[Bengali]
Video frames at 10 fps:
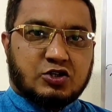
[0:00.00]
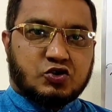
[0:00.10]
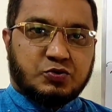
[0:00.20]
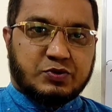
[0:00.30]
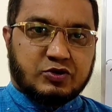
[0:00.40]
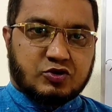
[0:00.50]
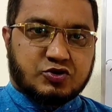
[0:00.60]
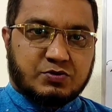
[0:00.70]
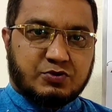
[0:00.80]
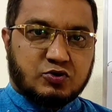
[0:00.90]
সুপ্রিয়
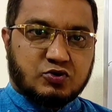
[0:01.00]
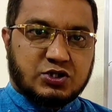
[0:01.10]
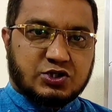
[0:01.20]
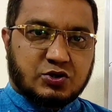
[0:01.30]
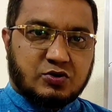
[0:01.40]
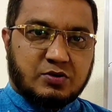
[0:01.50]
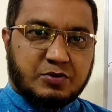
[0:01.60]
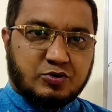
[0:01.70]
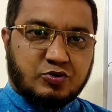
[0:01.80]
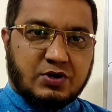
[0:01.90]
দর্শক বন্ধু যে সকল
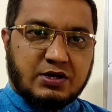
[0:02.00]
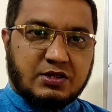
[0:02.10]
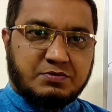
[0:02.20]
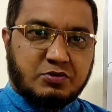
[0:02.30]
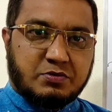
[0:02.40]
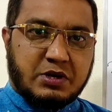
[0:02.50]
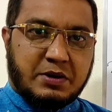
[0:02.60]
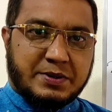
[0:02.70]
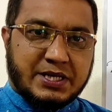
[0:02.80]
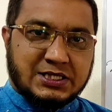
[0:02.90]
বন্ধুরা ইতিপূর্বে
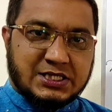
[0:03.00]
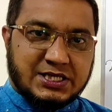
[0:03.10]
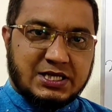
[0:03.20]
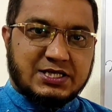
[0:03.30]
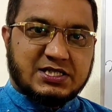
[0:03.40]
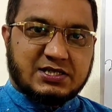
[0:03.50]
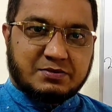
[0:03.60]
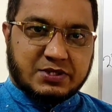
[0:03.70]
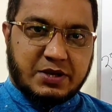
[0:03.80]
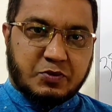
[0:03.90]
আমাদের চ্যানেলটি
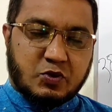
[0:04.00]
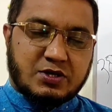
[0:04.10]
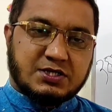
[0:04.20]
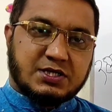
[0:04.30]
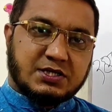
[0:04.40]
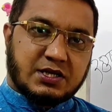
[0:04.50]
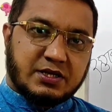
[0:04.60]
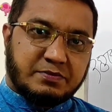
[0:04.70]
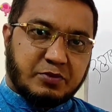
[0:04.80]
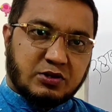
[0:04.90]
সাবস্ক্রাইব করেছেন
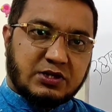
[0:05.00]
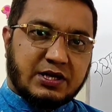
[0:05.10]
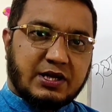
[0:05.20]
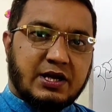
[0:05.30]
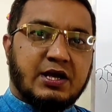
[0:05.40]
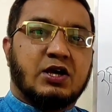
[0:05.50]
তাদের প্রত্যেককে